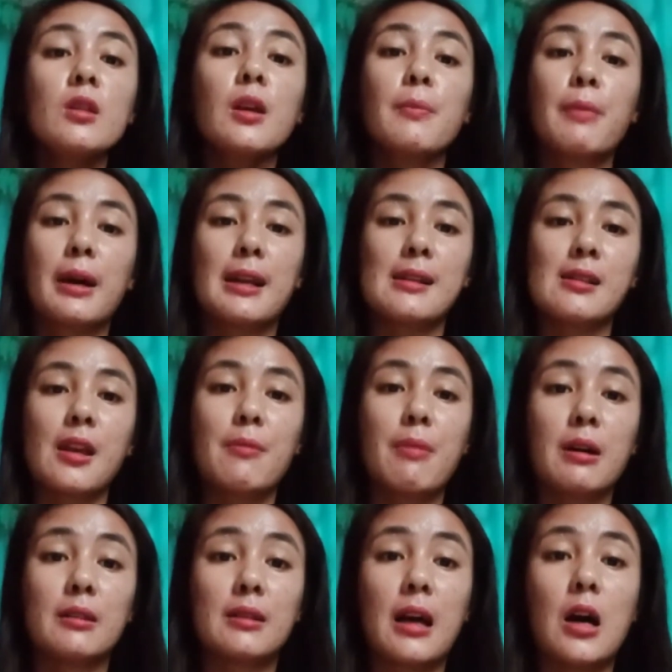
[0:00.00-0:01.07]
para sa
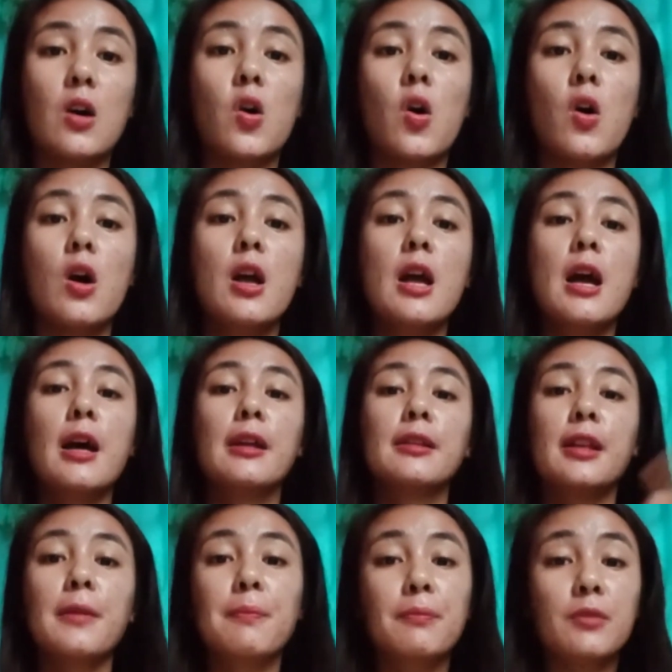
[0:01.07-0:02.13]
ibang tao.
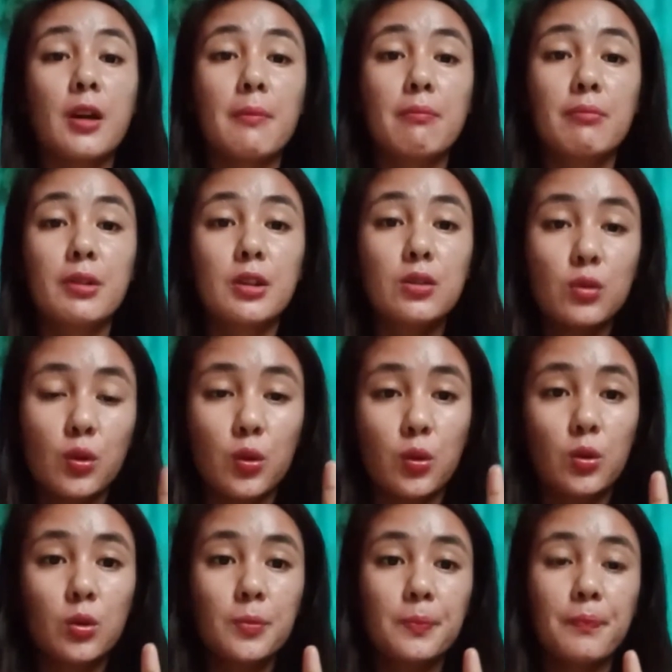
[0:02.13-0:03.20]
Tip number two,